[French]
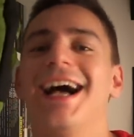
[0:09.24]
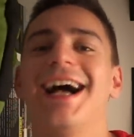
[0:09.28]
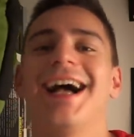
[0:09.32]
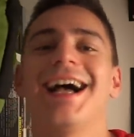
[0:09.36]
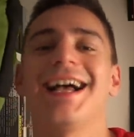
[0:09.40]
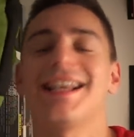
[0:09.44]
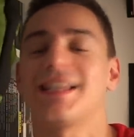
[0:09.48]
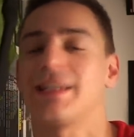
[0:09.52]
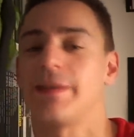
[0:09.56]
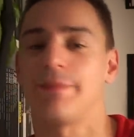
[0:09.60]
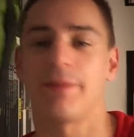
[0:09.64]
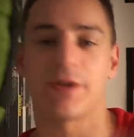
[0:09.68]
Ah,
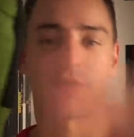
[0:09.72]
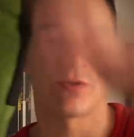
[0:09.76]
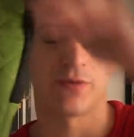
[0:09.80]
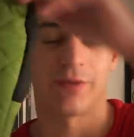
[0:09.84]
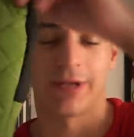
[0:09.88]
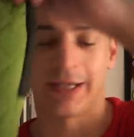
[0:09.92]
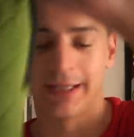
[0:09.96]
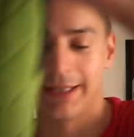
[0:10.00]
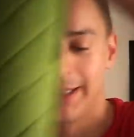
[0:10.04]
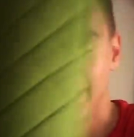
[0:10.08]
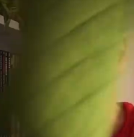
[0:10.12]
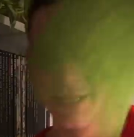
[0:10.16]
ah, c'est pas
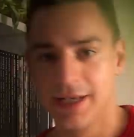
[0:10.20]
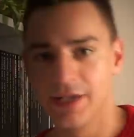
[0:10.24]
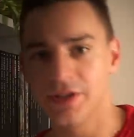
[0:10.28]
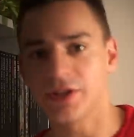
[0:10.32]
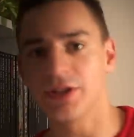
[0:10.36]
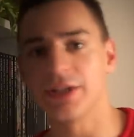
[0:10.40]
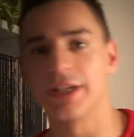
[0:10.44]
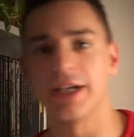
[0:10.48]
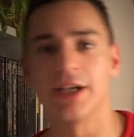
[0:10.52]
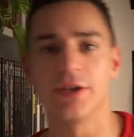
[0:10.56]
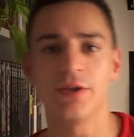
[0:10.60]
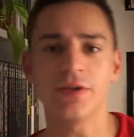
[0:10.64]
celui-là,
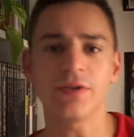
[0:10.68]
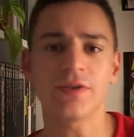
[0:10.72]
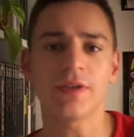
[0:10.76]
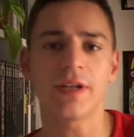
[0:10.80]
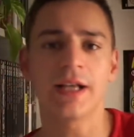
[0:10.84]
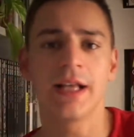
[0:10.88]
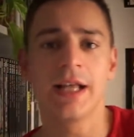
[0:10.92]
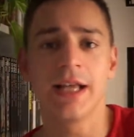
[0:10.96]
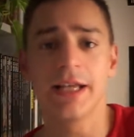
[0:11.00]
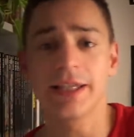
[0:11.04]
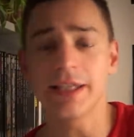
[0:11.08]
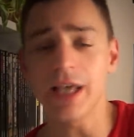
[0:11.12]
c'en est un autre.
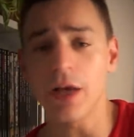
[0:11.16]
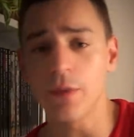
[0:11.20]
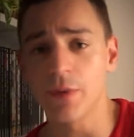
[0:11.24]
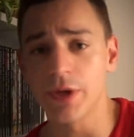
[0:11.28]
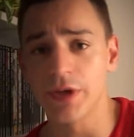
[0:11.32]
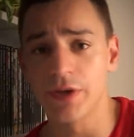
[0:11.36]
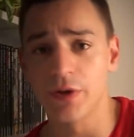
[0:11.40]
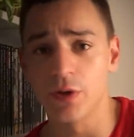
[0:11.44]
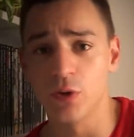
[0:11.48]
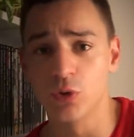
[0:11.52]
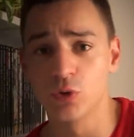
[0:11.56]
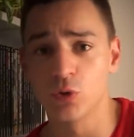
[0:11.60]
Car
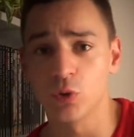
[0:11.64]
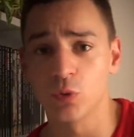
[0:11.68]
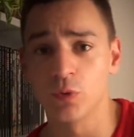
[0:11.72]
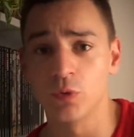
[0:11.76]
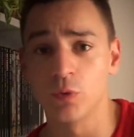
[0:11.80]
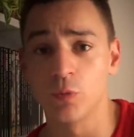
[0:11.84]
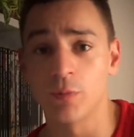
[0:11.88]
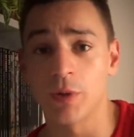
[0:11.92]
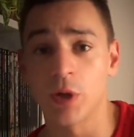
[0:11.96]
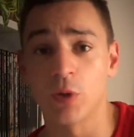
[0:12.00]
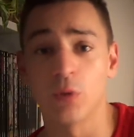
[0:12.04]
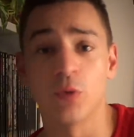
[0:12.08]
oui,
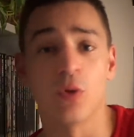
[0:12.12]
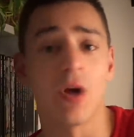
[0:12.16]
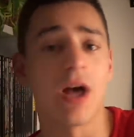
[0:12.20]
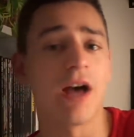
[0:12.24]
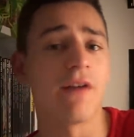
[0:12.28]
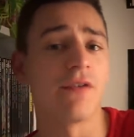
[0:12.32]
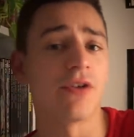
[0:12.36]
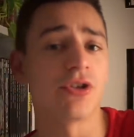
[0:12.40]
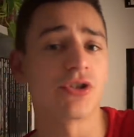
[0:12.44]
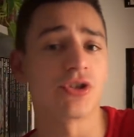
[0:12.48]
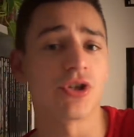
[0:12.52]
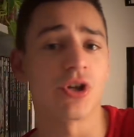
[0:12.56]
aujourd'hui nous parlons de
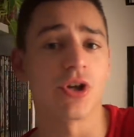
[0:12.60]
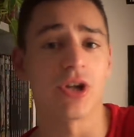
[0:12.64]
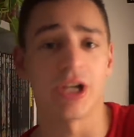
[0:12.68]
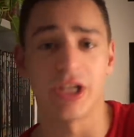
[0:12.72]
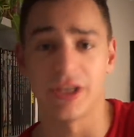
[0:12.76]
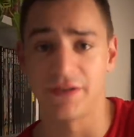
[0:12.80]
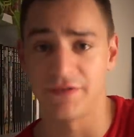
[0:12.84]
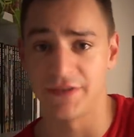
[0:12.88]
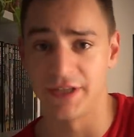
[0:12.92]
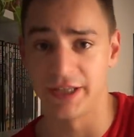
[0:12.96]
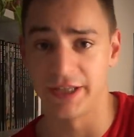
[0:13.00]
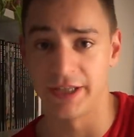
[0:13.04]
Avenger
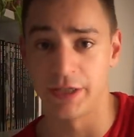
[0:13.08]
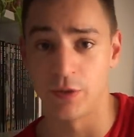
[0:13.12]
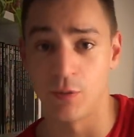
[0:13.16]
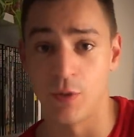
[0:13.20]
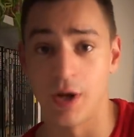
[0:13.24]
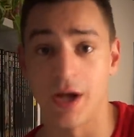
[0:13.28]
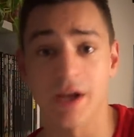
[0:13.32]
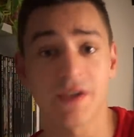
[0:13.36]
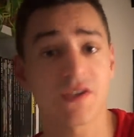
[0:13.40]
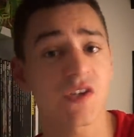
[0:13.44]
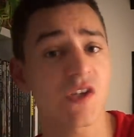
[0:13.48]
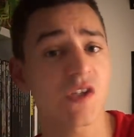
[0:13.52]
Infinity
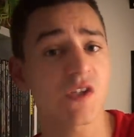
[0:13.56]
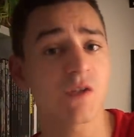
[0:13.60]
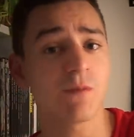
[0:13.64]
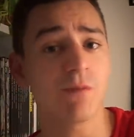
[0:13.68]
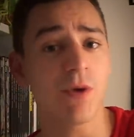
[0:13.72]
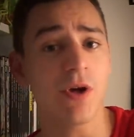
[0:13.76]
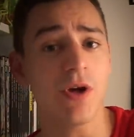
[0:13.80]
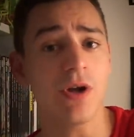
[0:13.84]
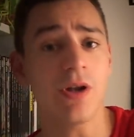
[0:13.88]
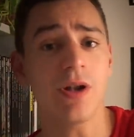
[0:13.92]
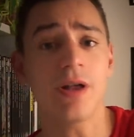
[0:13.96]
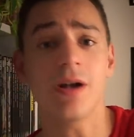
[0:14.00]
War sans
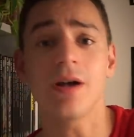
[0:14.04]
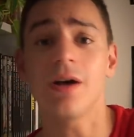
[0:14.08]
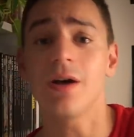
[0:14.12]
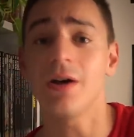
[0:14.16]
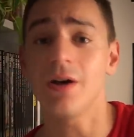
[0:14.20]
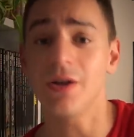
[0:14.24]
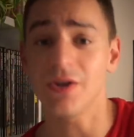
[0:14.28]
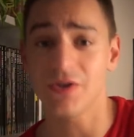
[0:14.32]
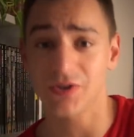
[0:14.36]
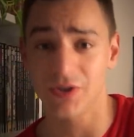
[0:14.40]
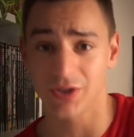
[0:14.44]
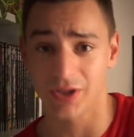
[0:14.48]
spoil
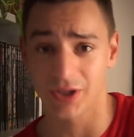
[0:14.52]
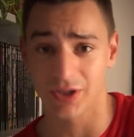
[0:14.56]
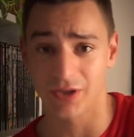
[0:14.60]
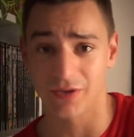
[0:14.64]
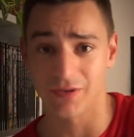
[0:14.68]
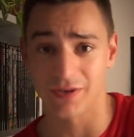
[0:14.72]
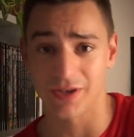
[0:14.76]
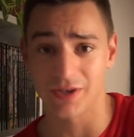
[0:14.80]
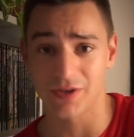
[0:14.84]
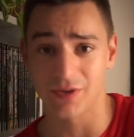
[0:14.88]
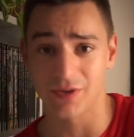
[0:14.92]
en 180